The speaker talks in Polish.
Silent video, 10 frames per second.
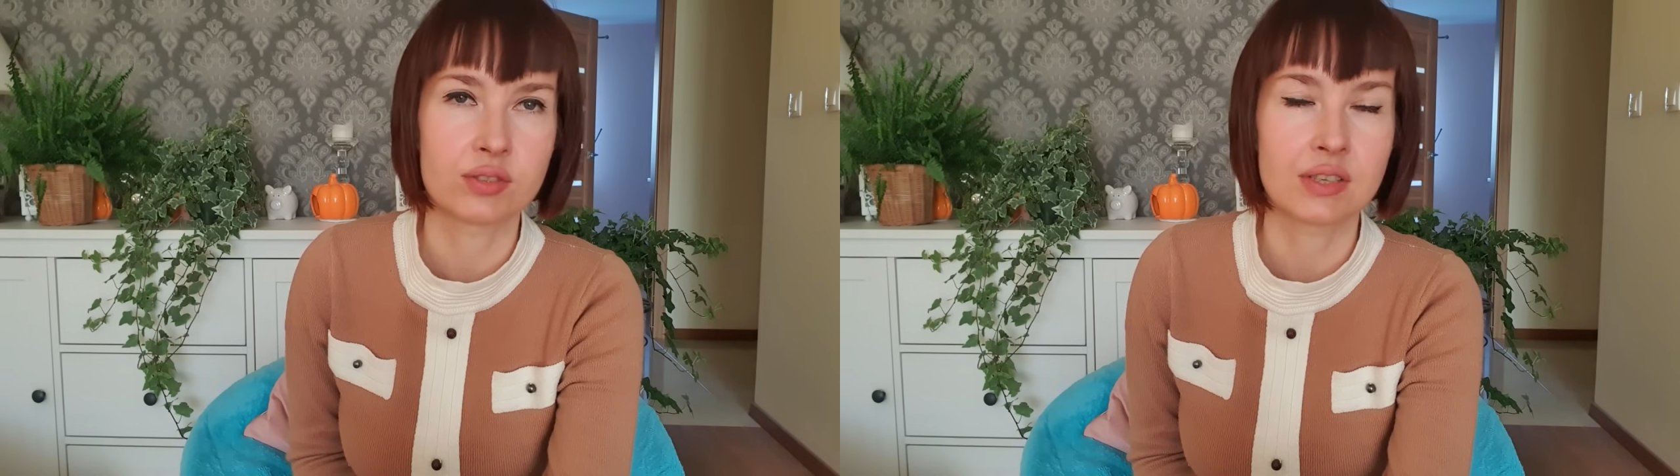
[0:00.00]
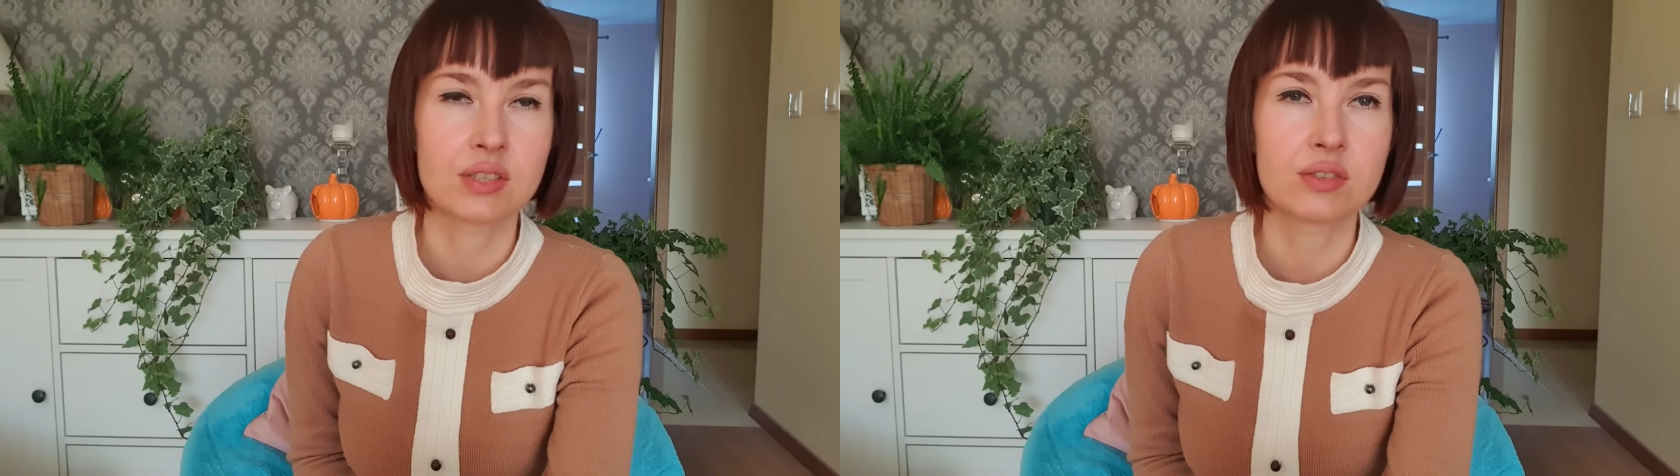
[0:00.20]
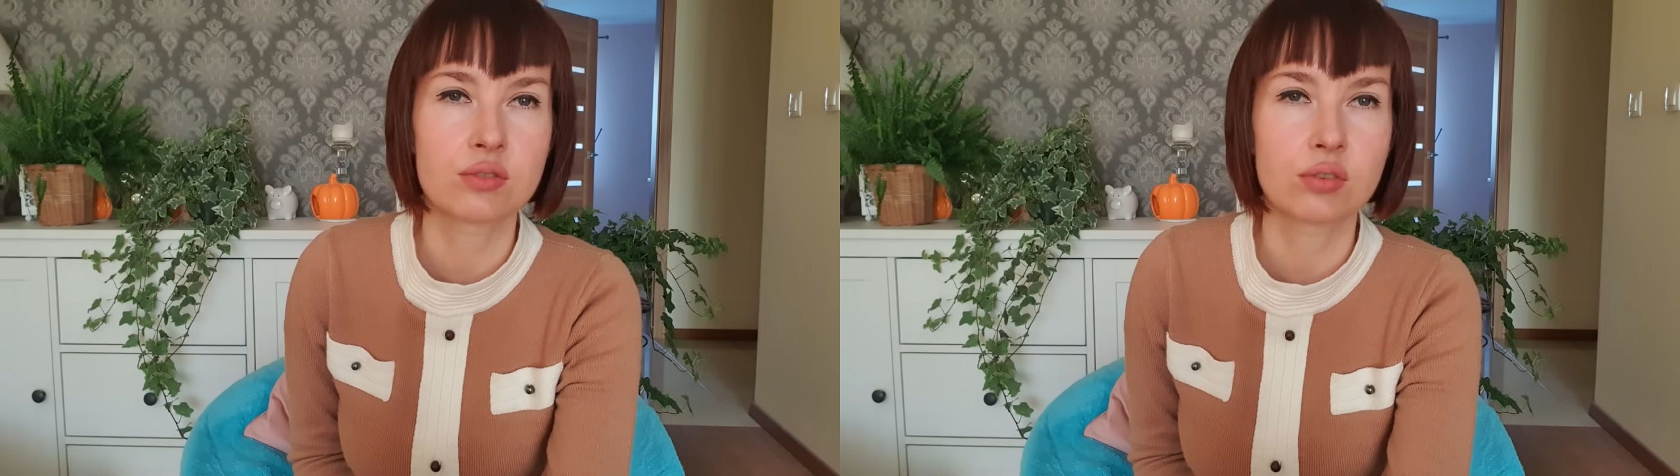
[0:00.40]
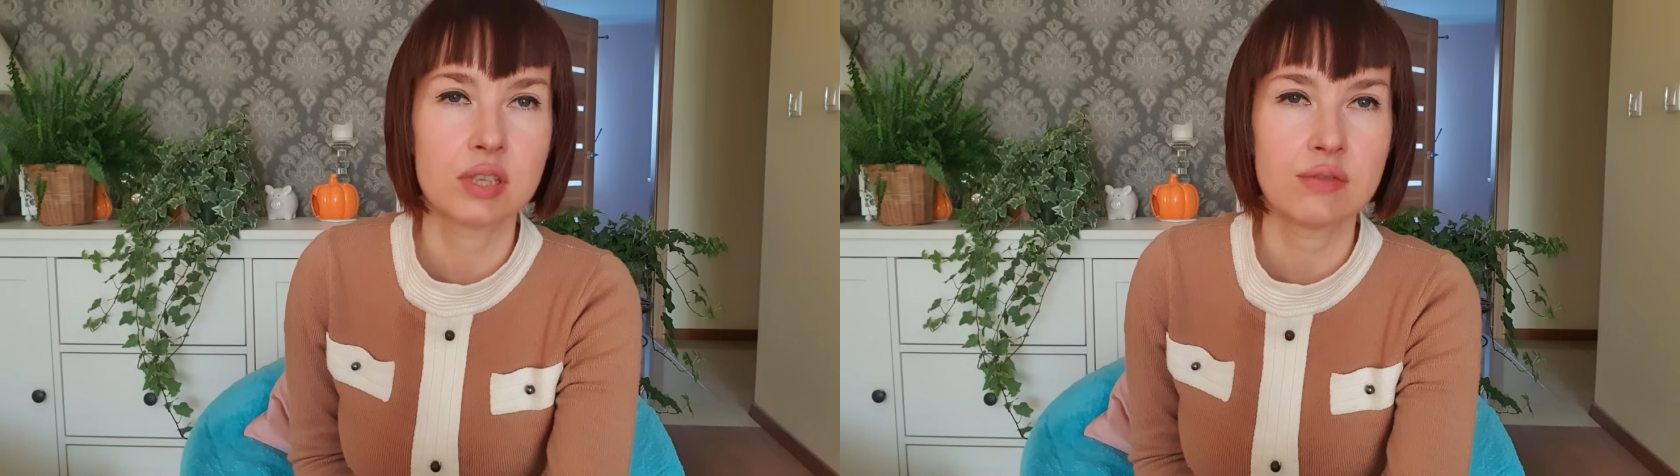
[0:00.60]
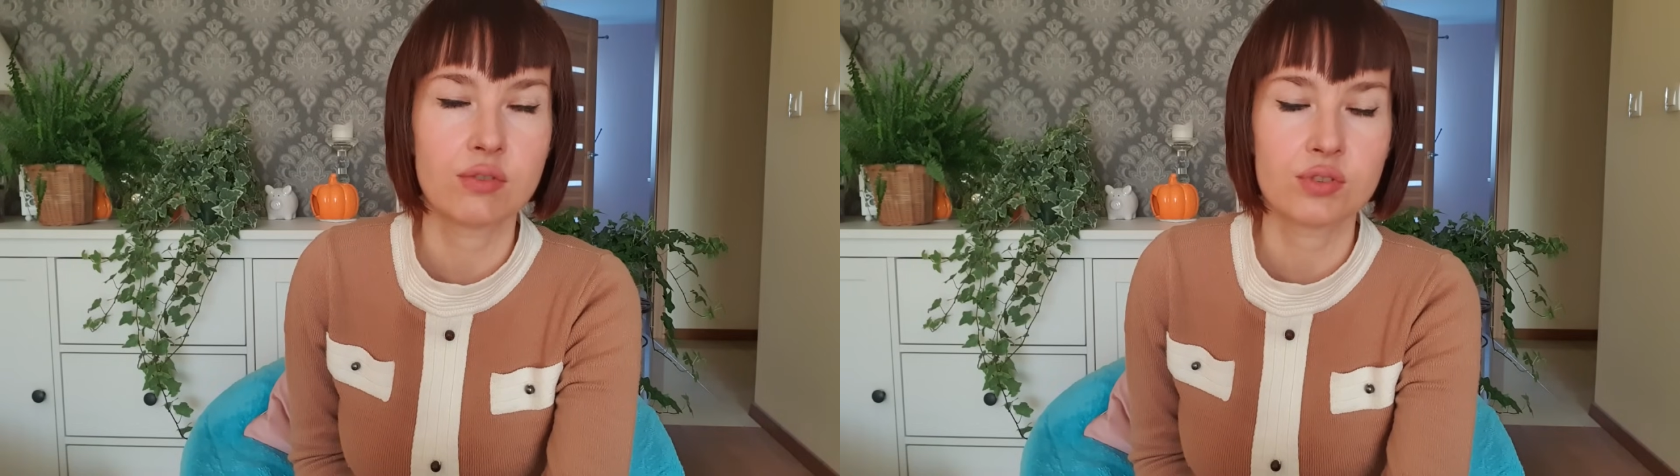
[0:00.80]
na
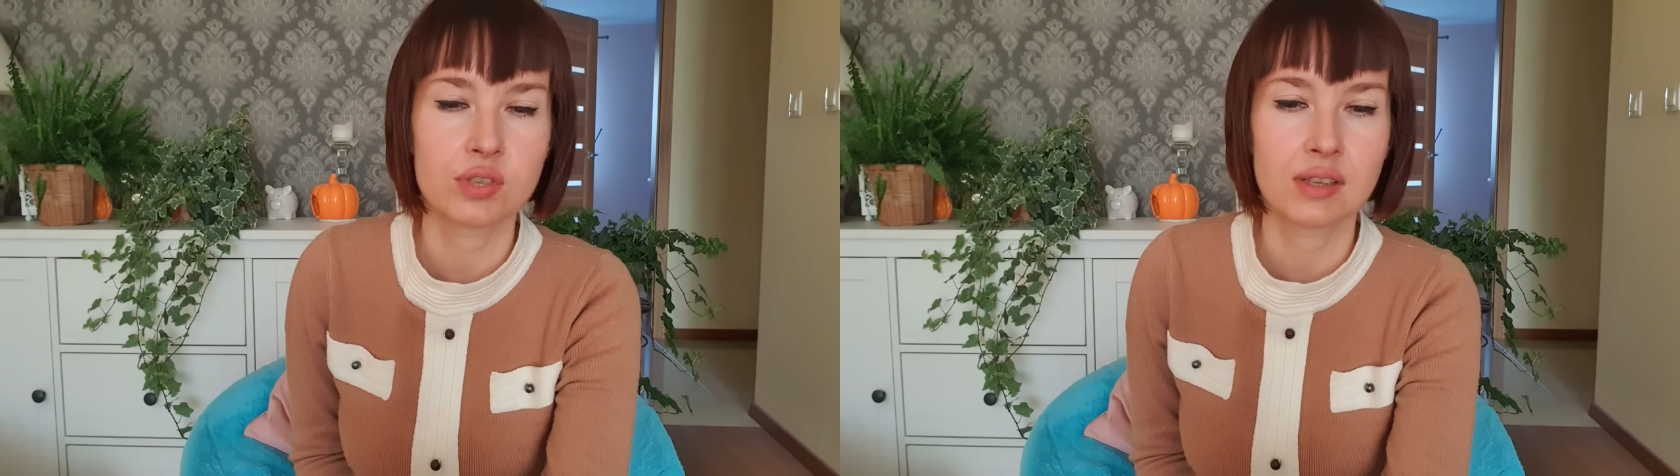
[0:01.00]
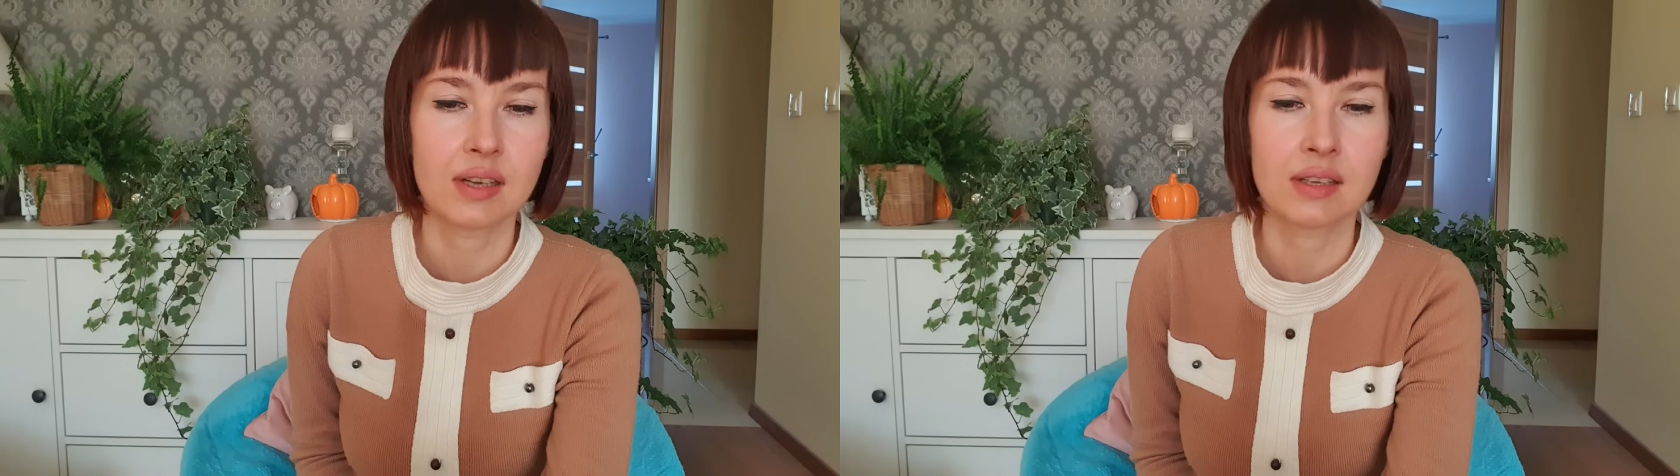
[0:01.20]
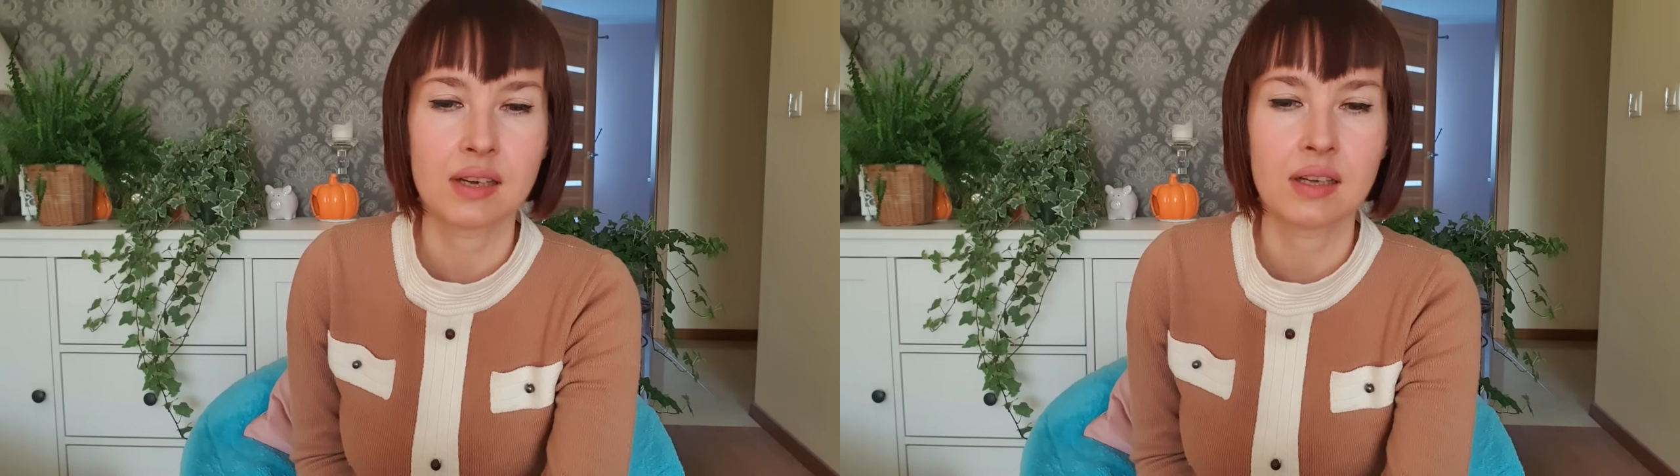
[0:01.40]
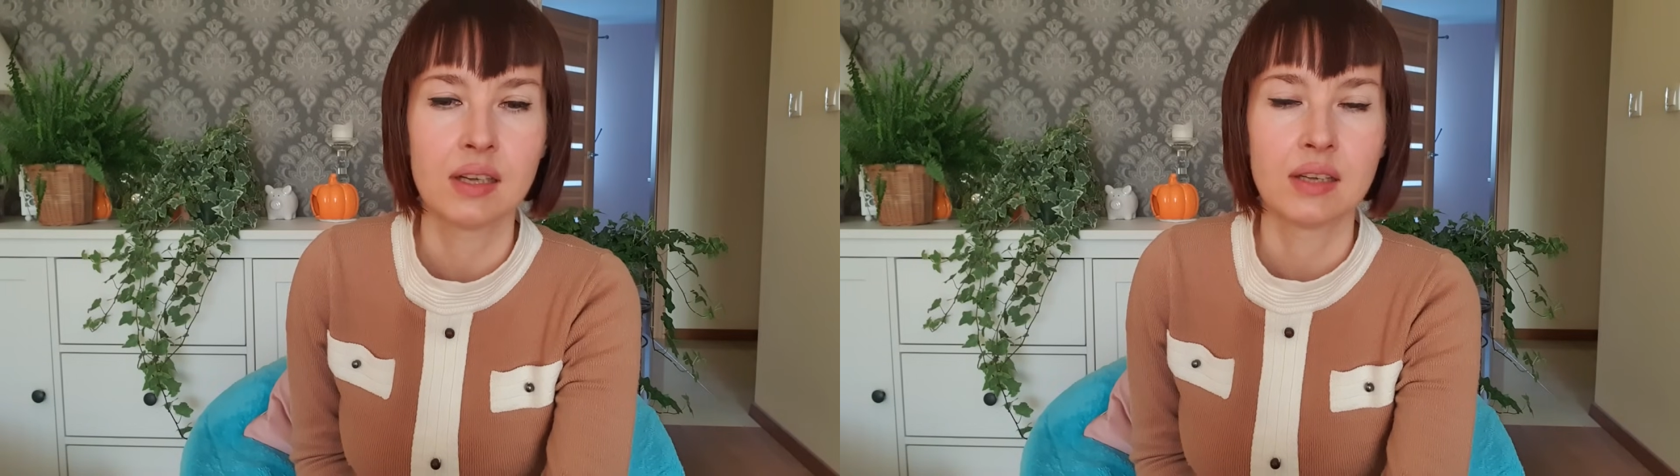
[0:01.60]
częstotliwość jadania